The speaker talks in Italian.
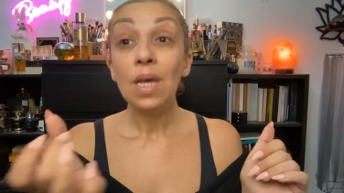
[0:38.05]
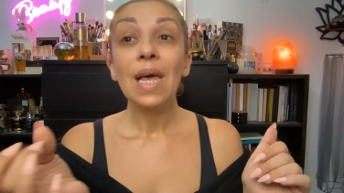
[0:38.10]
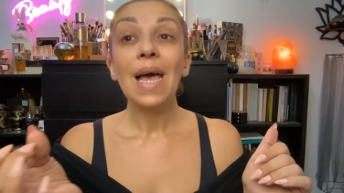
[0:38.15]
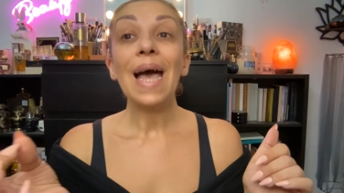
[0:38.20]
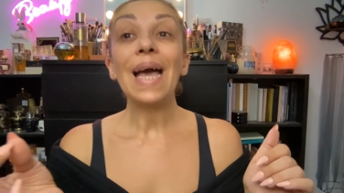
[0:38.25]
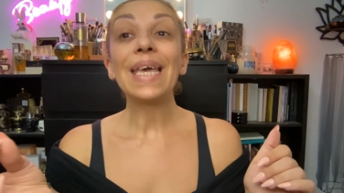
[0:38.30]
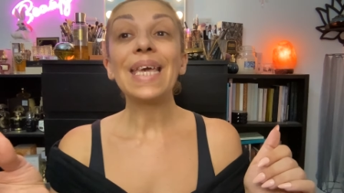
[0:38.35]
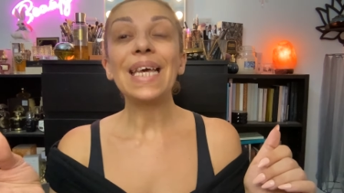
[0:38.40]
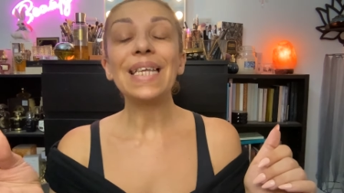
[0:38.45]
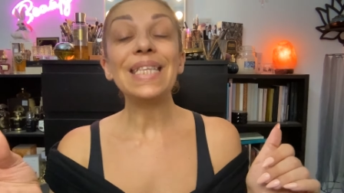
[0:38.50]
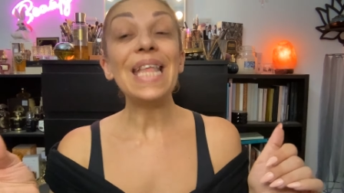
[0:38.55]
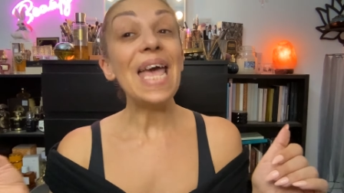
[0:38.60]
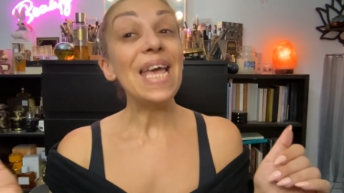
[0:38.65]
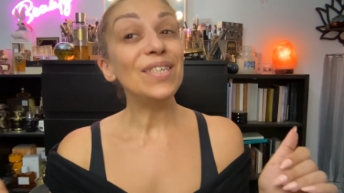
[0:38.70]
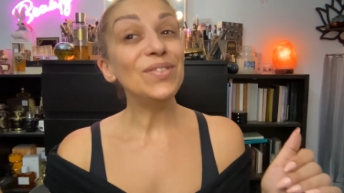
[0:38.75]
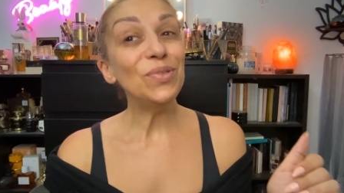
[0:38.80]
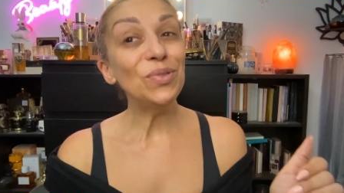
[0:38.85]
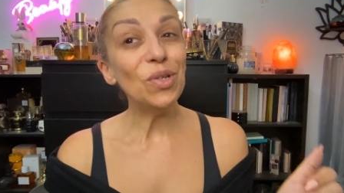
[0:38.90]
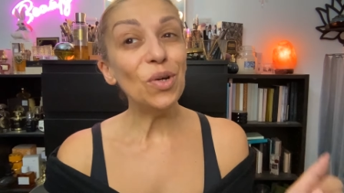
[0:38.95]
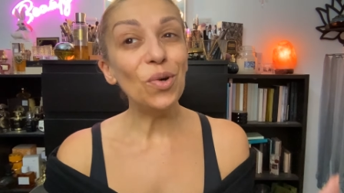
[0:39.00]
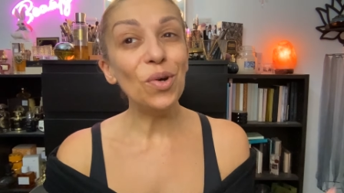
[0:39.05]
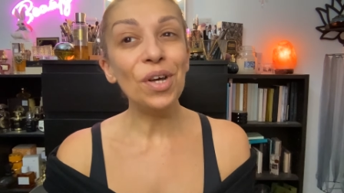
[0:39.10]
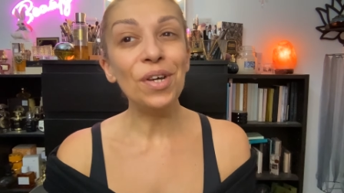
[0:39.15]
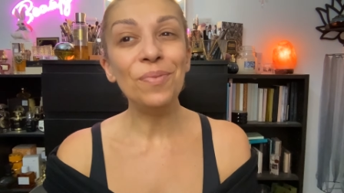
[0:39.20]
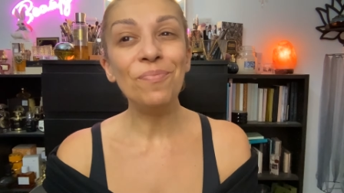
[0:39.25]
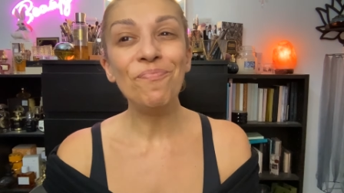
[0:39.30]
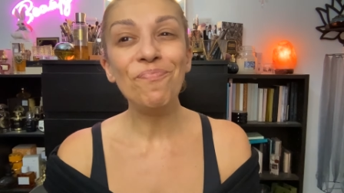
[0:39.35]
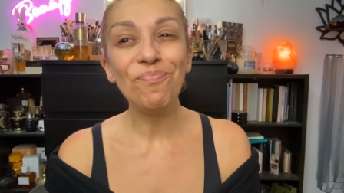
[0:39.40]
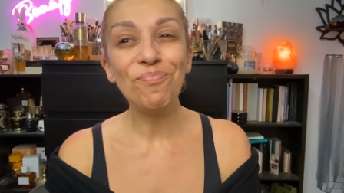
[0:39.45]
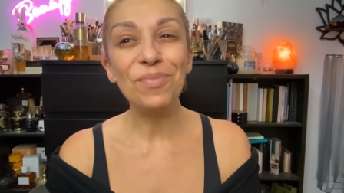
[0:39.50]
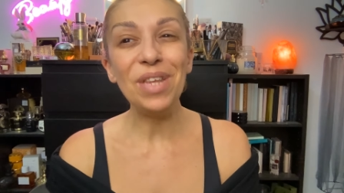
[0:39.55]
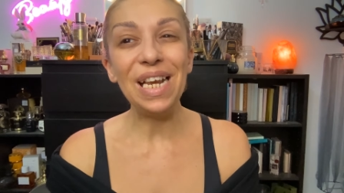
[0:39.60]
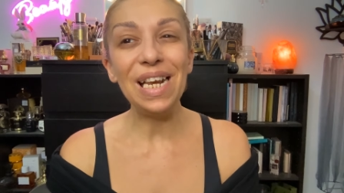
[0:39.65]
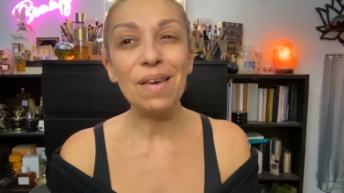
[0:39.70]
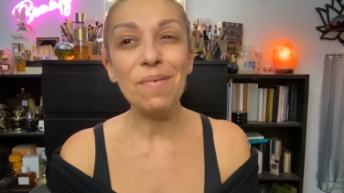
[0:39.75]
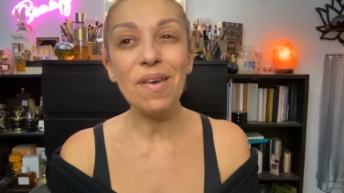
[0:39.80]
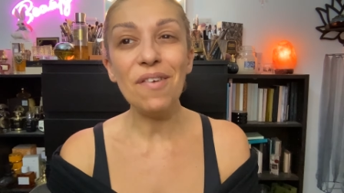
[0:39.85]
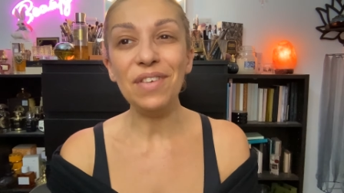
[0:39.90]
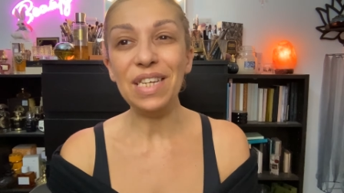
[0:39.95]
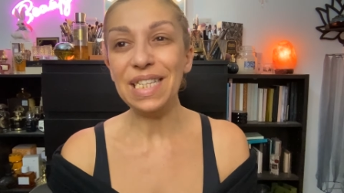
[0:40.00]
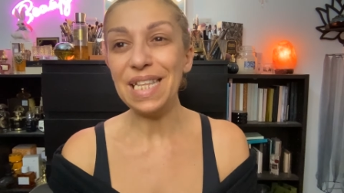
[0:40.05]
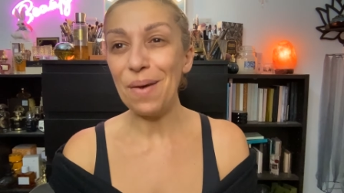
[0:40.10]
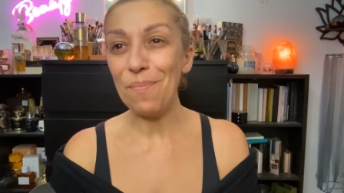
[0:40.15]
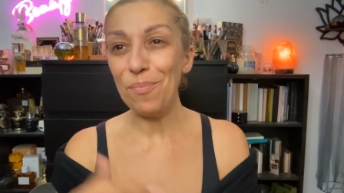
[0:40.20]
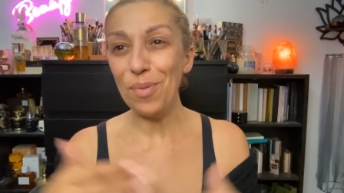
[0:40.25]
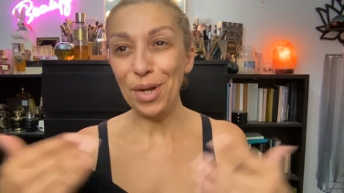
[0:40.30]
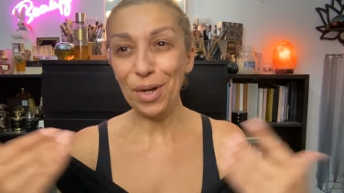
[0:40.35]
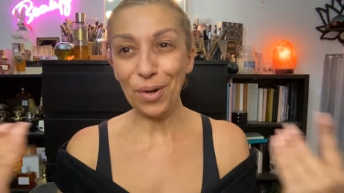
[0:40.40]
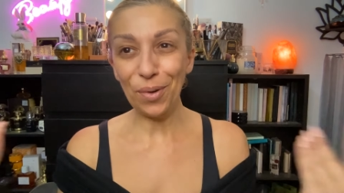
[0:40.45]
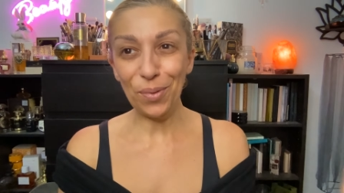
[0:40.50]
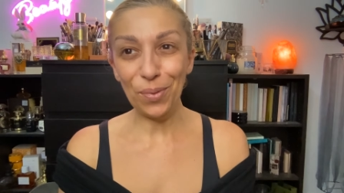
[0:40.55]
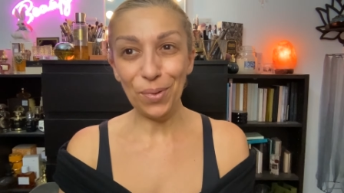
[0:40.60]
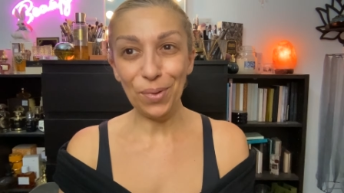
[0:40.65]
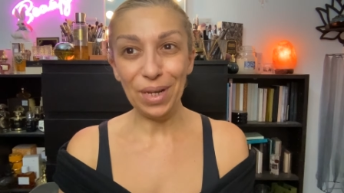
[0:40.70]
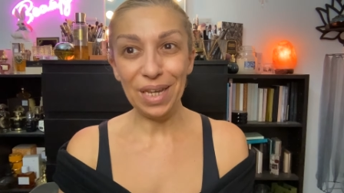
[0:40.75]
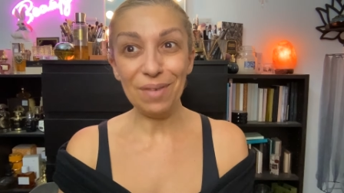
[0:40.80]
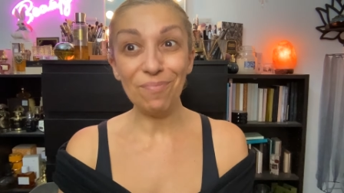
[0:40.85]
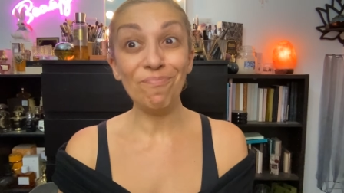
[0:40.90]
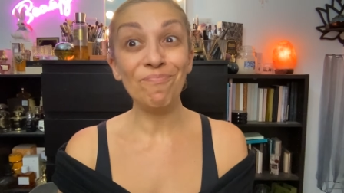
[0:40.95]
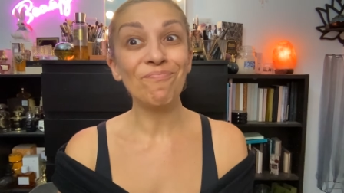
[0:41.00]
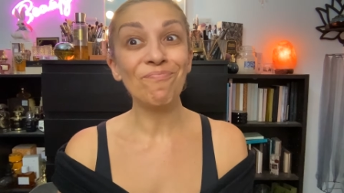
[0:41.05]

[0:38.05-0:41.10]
accadendo nella mia vita per cui